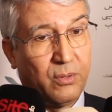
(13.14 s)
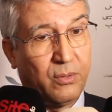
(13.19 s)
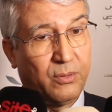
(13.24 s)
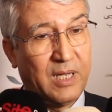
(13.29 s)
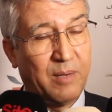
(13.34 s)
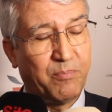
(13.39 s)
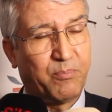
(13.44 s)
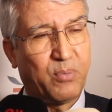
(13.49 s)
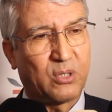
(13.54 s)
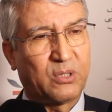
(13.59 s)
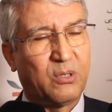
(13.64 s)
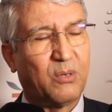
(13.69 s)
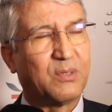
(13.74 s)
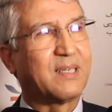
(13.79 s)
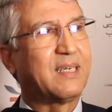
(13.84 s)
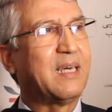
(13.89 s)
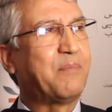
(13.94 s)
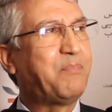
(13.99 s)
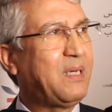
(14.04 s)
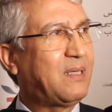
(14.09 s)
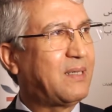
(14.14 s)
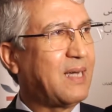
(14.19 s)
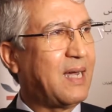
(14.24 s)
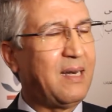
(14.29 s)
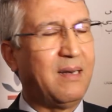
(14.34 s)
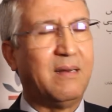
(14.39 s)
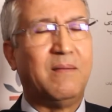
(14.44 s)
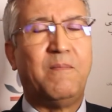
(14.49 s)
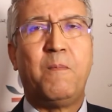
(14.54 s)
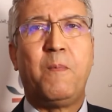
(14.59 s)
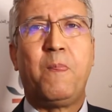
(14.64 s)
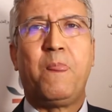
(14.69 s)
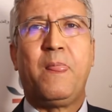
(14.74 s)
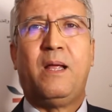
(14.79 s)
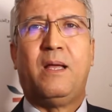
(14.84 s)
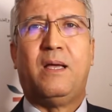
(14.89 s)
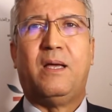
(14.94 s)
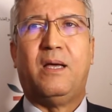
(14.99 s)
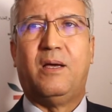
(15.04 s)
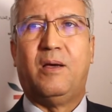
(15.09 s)
d'importance capitale
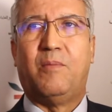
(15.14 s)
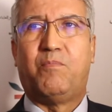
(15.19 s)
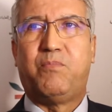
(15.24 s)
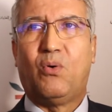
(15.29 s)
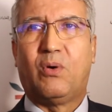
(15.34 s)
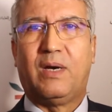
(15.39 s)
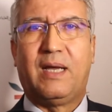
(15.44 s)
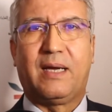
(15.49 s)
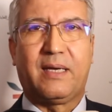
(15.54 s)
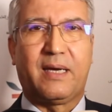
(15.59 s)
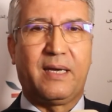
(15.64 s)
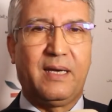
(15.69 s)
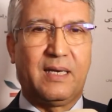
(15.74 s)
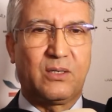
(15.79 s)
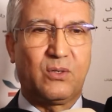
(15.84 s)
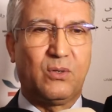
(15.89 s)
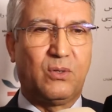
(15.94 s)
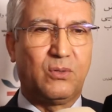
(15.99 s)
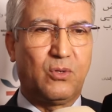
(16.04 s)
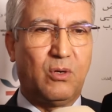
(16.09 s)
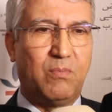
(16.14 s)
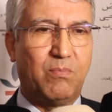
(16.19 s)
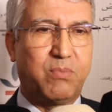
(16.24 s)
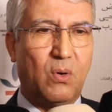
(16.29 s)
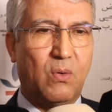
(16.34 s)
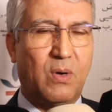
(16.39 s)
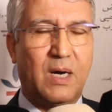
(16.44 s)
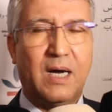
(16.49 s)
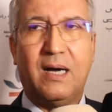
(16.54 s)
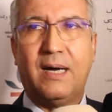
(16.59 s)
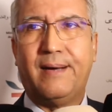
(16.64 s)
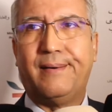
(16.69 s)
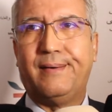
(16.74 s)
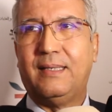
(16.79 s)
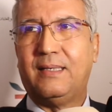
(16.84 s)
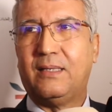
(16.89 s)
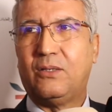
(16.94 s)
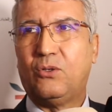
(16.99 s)
pour la création d'emplois